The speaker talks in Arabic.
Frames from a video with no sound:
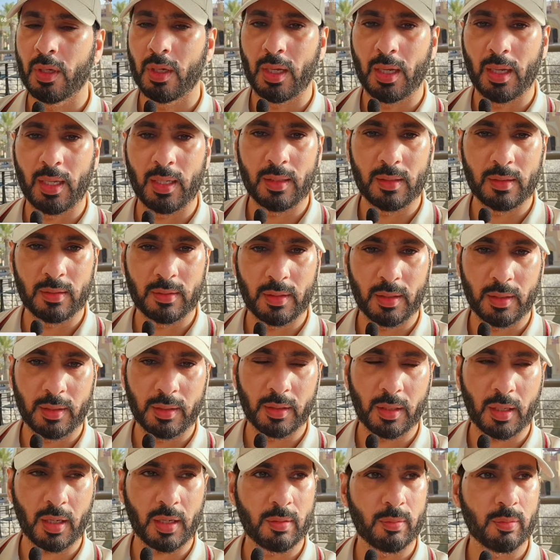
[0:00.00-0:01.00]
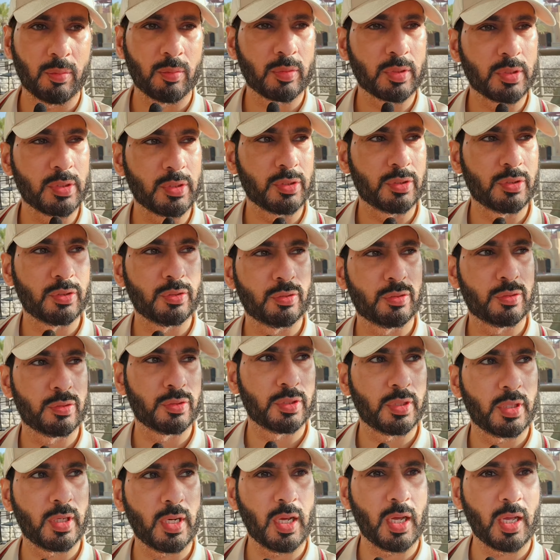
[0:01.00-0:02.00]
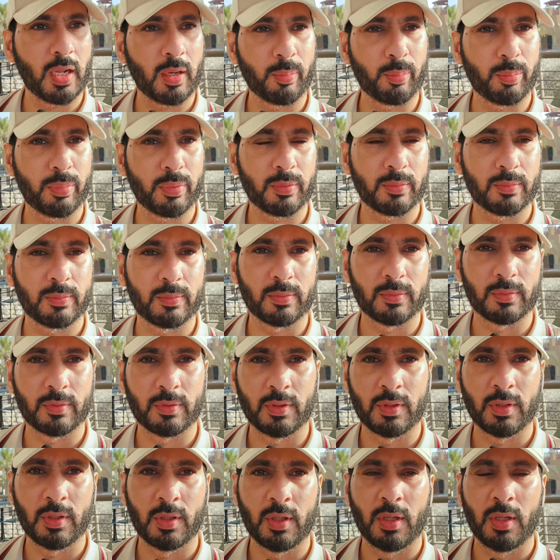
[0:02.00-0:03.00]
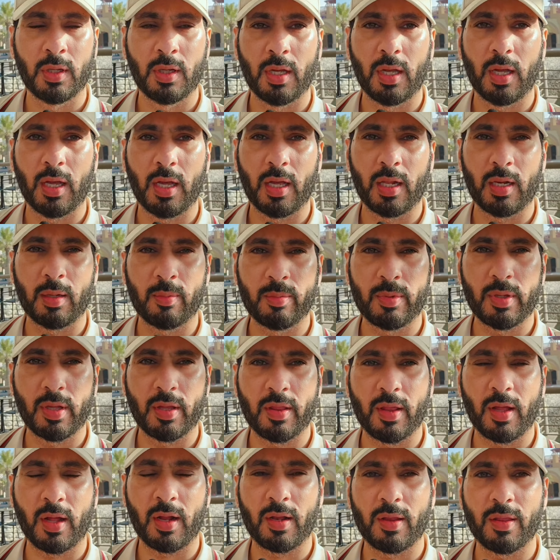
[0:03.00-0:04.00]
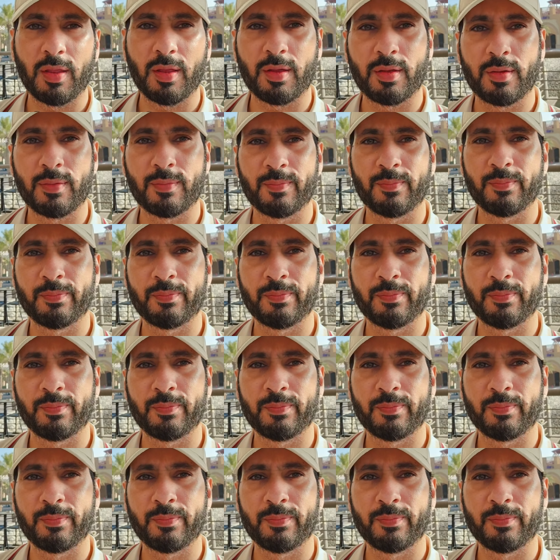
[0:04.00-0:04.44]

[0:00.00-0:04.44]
هل يعني راح ممكن تصير حرب عالمية ثالثة